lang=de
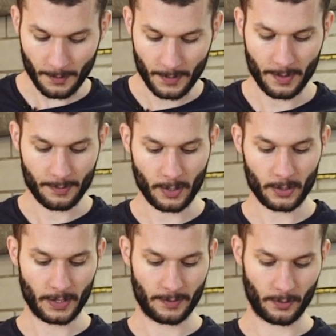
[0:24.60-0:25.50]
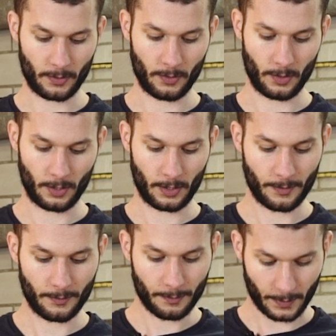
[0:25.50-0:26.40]
Bei einem Brushless Motor
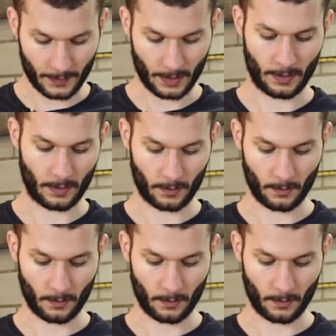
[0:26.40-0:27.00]
passiert das